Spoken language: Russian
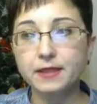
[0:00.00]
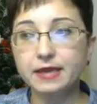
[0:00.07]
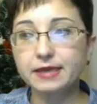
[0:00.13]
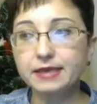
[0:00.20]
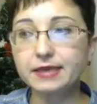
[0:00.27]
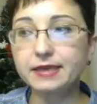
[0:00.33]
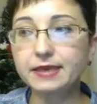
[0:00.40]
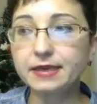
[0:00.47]

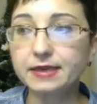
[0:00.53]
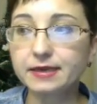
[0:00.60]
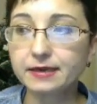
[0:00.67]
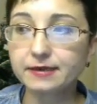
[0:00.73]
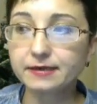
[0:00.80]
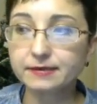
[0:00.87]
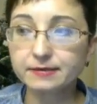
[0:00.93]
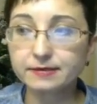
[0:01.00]
и,
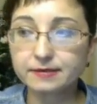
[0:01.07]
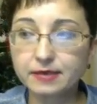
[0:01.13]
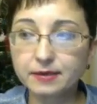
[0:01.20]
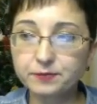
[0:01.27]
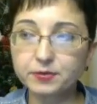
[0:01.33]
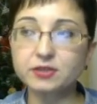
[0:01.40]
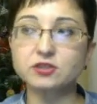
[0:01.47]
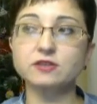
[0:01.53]

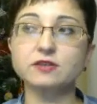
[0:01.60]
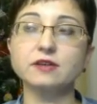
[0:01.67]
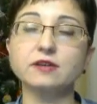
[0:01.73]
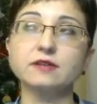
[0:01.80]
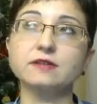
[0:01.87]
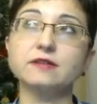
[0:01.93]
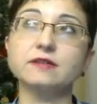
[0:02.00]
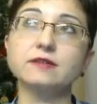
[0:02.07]
опять же,
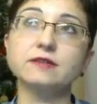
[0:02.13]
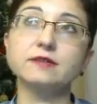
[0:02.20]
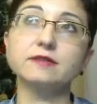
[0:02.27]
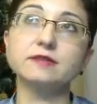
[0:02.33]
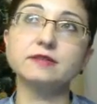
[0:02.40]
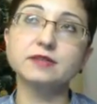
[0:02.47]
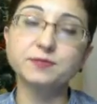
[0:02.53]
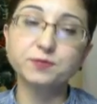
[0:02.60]
э,
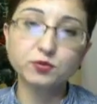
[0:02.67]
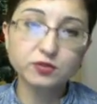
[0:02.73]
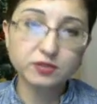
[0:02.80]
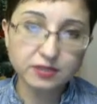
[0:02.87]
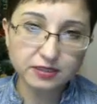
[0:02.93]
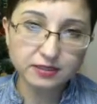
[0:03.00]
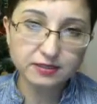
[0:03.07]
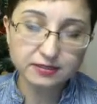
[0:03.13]

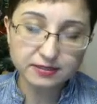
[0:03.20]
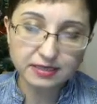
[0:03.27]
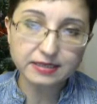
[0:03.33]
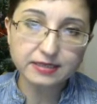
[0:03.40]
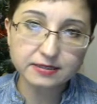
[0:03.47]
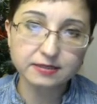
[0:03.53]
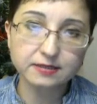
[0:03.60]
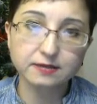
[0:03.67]
спустить,
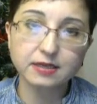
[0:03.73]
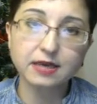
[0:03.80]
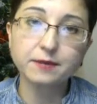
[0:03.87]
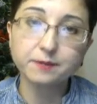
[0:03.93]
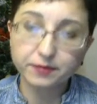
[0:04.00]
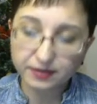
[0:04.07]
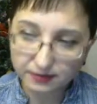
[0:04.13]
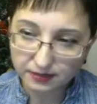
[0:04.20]
слить их,
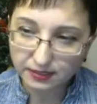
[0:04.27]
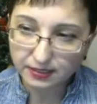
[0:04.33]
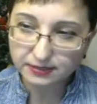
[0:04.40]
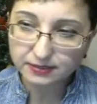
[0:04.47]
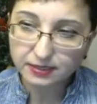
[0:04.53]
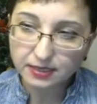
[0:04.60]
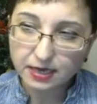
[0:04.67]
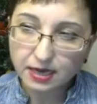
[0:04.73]
да,
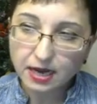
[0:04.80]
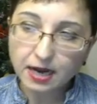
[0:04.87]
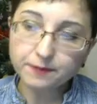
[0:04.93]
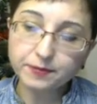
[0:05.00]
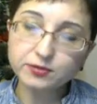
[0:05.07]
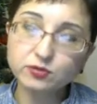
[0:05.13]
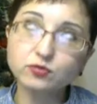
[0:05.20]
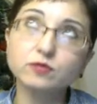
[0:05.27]
продать,
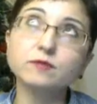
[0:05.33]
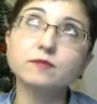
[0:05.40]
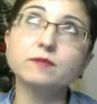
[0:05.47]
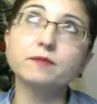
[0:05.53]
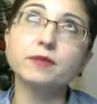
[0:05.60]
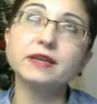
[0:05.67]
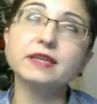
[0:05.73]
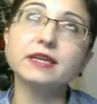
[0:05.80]
а
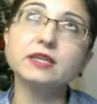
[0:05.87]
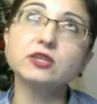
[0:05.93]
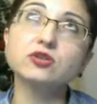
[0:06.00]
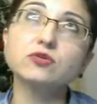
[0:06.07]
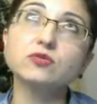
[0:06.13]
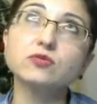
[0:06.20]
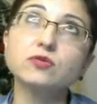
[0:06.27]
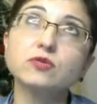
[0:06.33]
потом понять,
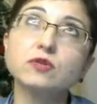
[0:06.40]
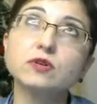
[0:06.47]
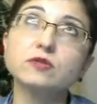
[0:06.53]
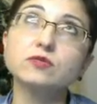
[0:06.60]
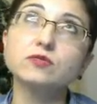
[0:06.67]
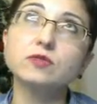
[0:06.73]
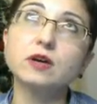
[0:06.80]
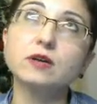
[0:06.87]

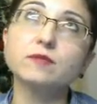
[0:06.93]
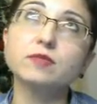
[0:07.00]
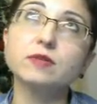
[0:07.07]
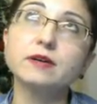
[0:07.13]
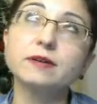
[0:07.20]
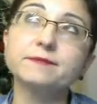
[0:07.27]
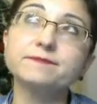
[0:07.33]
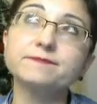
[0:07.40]
что, ну, как
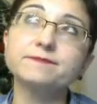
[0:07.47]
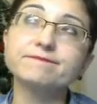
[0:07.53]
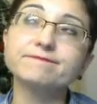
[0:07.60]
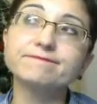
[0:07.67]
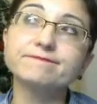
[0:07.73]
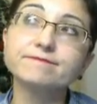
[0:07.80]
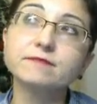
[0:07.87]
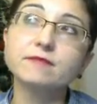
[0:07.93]
бы
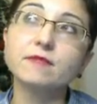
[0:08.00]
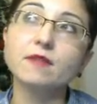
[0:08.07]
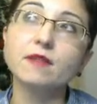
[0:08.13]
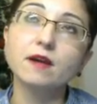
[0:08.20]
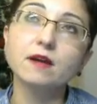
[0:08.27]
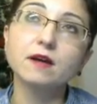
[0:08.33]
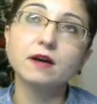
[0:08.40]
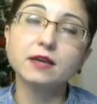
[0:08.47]

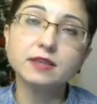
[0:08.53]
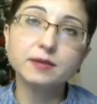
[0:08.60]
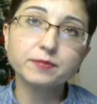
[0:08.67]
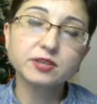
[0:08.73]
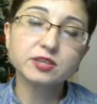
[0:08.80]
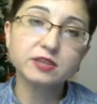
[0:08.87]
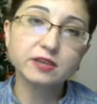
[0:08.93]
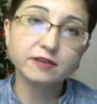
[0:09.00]
она
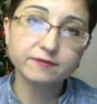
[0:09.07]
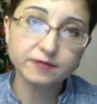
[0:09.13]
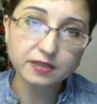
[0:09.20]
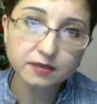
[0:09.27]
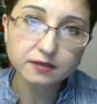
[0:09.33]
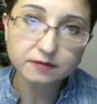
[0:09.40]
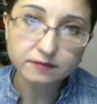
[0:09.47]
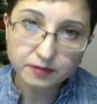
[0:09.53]
пошла
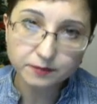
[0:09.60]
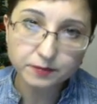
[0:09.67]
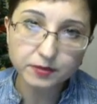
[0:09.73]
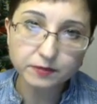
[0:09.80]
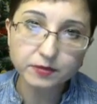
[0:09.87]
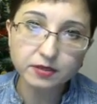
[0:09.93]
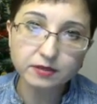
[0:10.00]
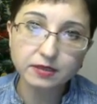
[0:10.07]
вверх,
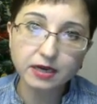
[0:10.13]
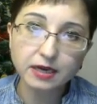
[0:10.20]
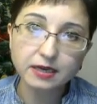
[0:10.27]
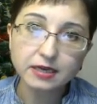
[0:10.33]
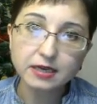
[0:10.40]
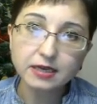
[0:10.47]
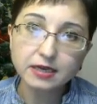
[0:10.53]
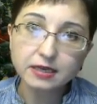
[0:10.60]
например,
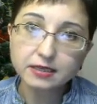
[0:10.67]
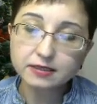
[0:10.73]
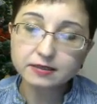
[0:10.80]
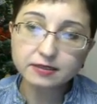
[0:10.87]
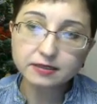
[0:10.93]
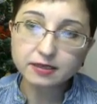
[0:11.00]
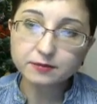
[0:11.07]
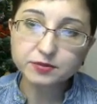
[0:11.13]
да, и
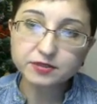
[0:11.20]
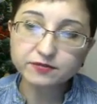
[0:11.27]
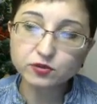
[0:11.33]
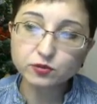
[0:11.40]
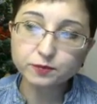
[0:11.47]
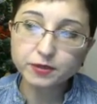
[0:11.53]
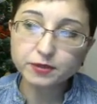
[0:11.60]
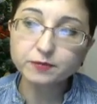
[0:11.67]
ты как бы
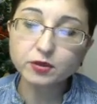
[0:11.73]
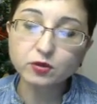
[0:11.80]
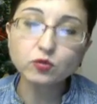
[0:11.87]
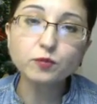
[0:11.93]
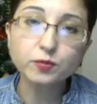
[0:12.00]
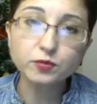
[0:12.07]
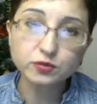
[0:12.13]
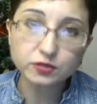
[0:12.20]
свою прибыль
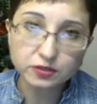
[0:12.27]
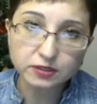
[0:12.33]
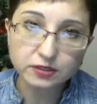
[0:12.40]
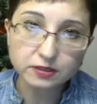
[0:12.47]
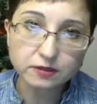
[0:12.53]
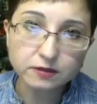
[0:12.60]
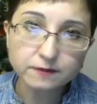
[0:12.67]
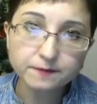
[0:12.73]

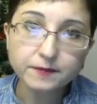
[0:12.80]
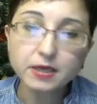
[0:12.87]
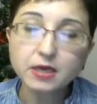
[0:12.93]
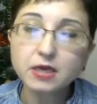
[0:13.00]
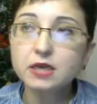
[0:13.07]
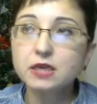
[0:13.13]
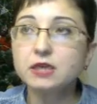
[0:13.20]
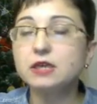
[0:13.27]
упустил.
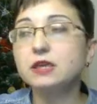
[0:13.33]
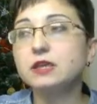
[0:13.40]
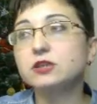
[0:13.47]
Или